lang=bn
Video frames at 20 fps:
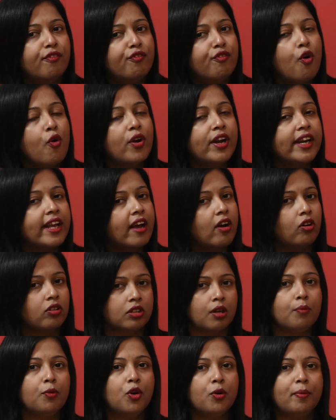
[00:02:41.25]
ফোন নিয়ে
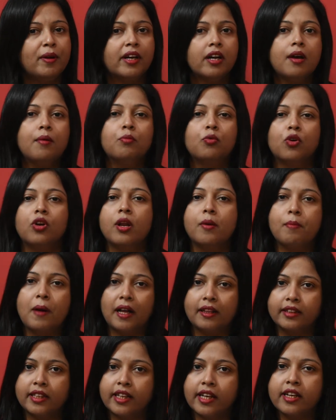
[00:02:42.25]
কথা বলবেন না বললে বা
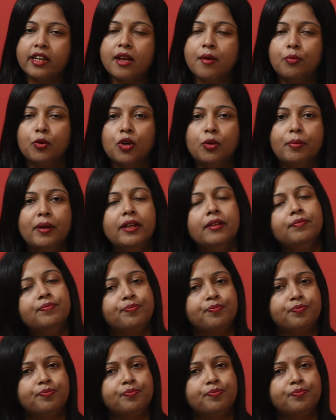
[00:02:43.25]
দিকে নিয়ে বলবেন